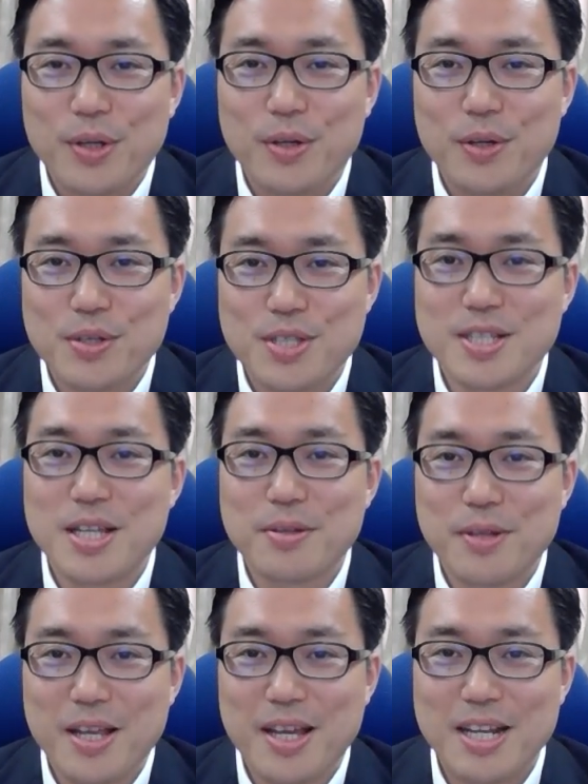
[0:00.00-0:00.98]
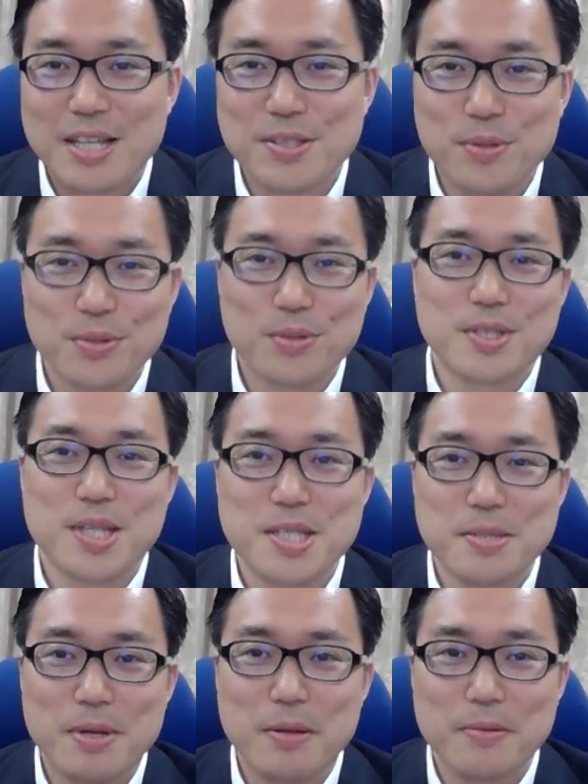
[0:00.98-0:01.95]
う、自然とね、話そうとして
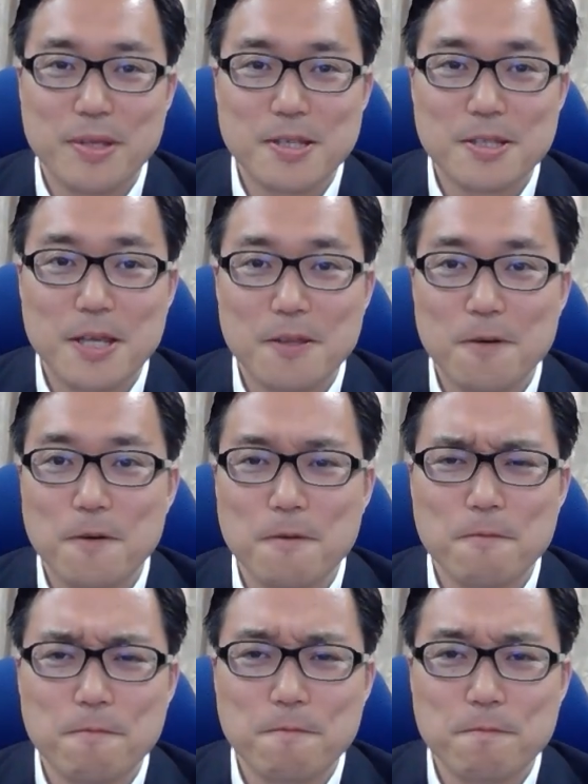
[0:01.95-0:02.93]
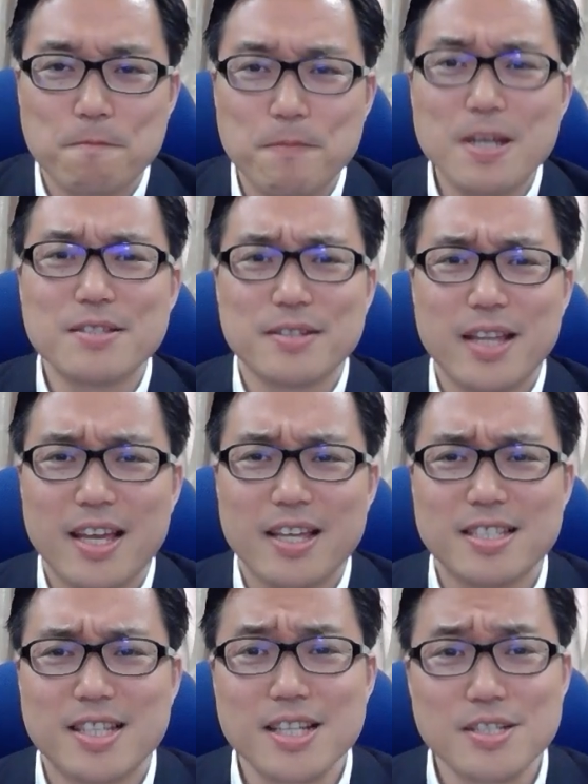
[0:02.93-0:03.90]
しまうんですけど、まず
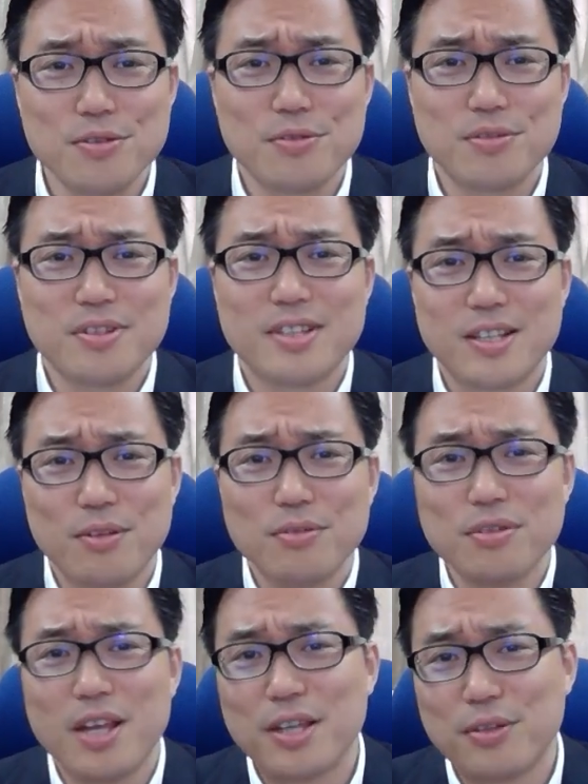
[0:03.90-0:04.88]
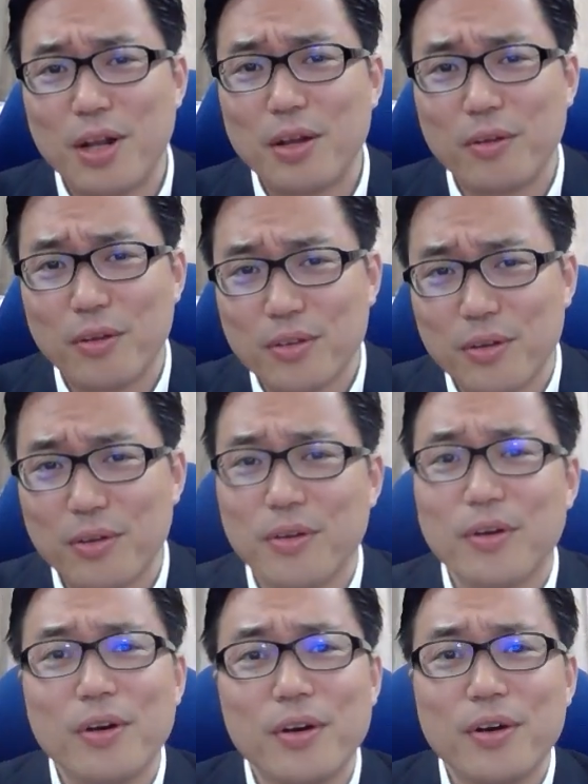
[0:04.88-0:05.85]
ね、社長ってどんな人なのよと
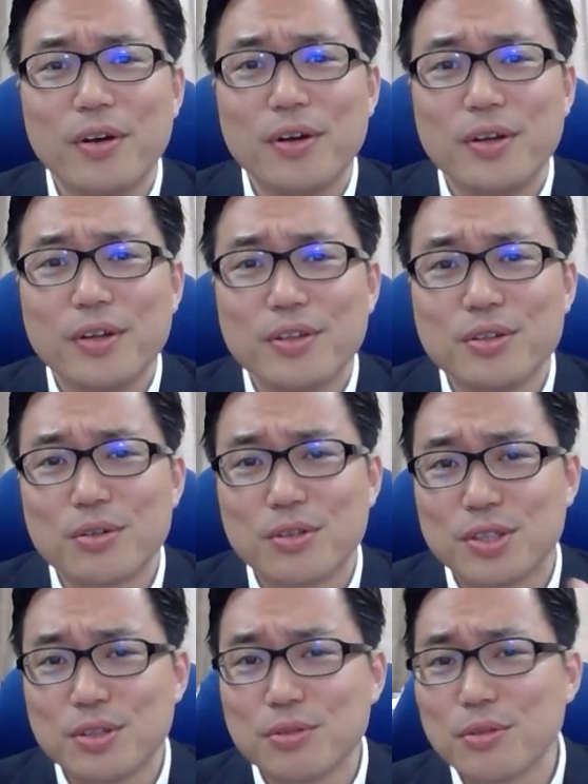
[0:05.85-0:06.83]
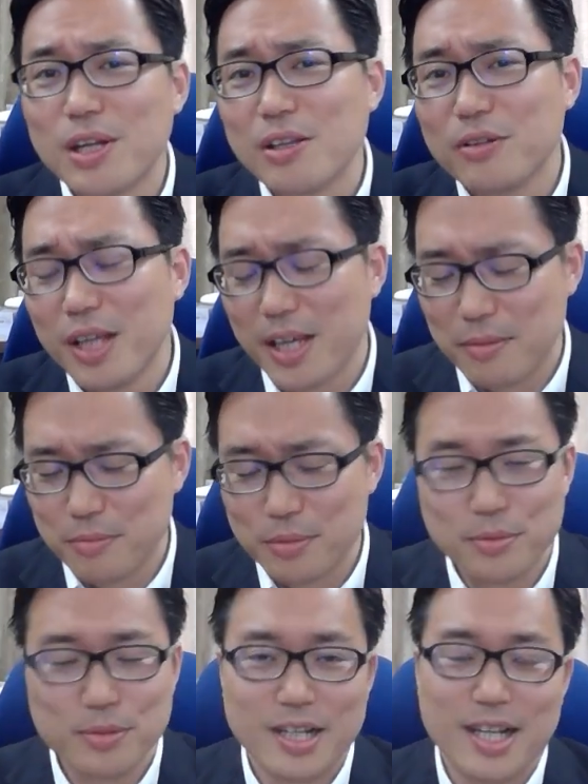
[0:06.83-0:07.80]
いうこの人となりのね、
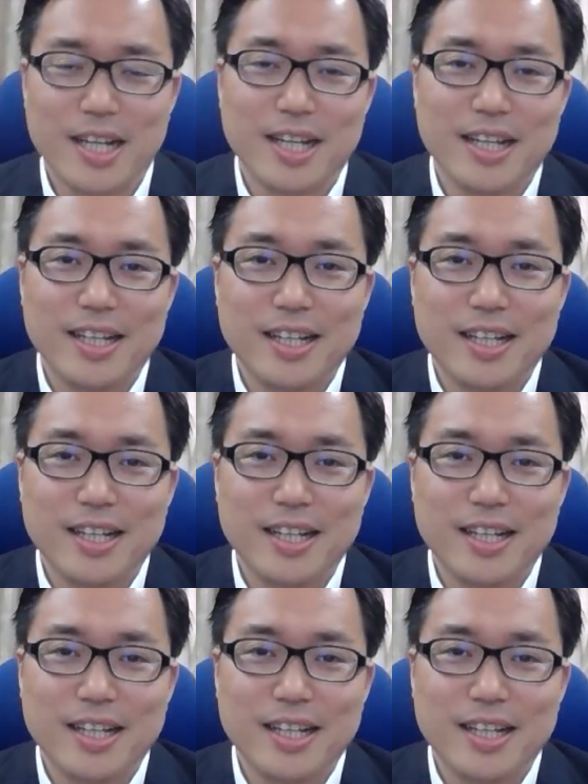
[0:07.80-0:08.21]
部分が、